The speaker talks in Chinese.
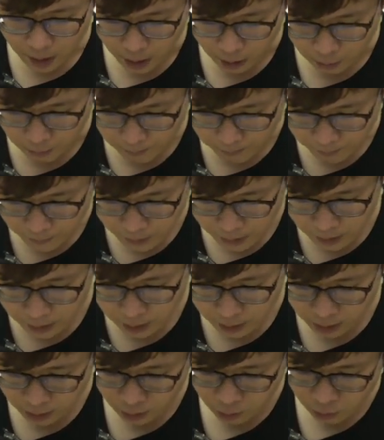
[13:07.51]
好，那
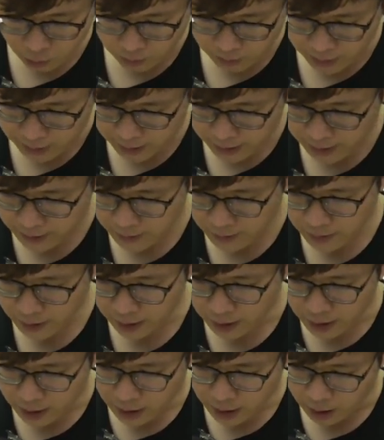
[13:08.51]
我们来看一
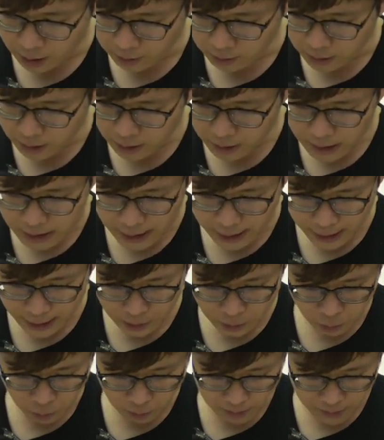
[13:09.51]
下，好，那再
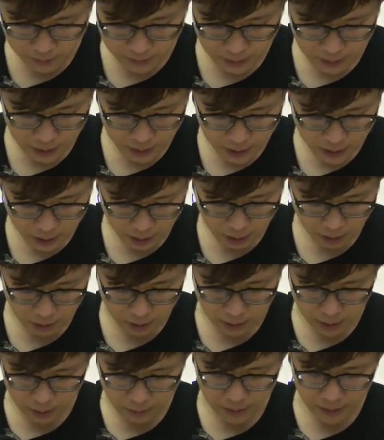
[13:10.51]
看左边这一页
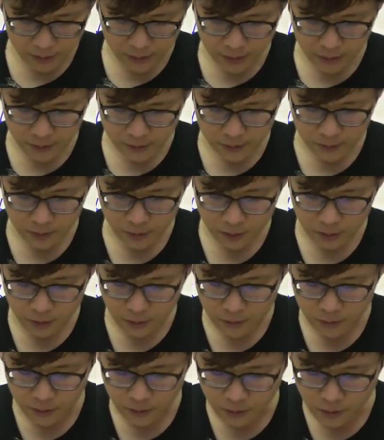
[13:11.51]
哈，那两百三十四页
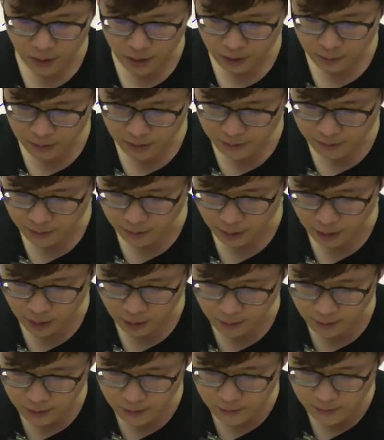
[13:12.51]
的
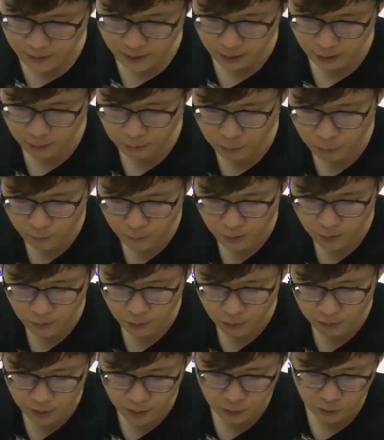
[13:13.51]
shideimaska n 三的部
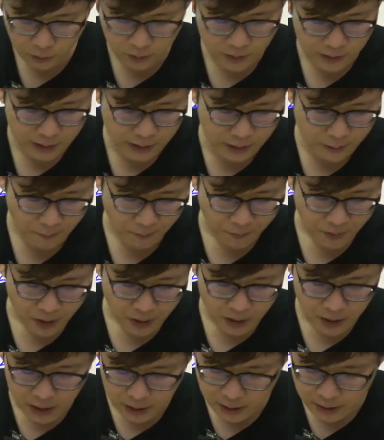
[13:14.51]
分，我们要做的是
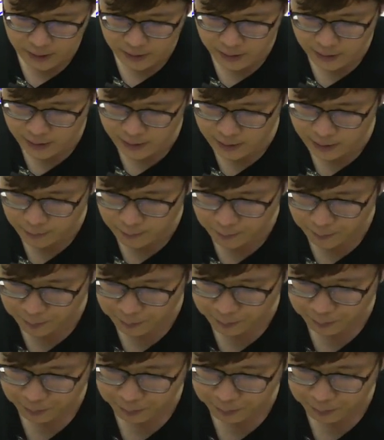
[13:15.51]
一跟四，